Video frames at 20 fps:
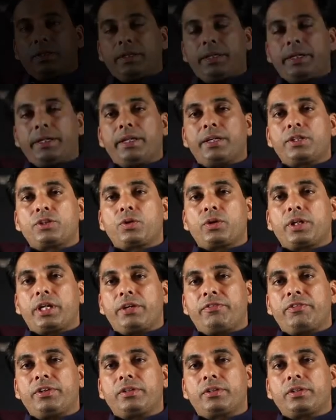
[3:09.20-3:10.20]
देखिए जो
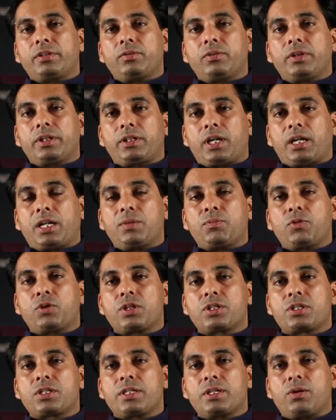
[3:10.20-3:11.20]
इवेंट इन्होंने टाटा
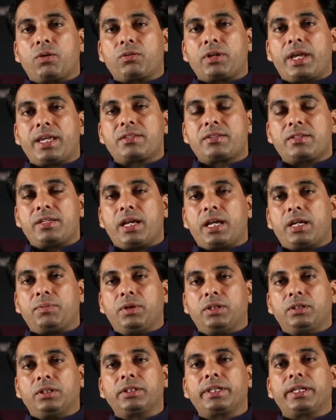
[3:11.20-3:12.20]
मोटर्स ने ऑर्गेनाइज किया है
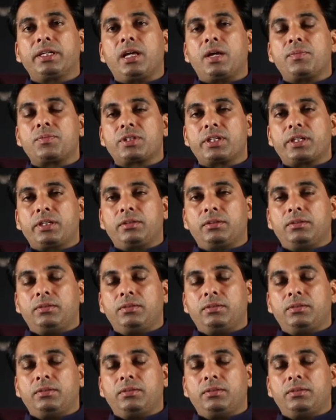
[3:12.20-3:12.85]
बंधन के नाम से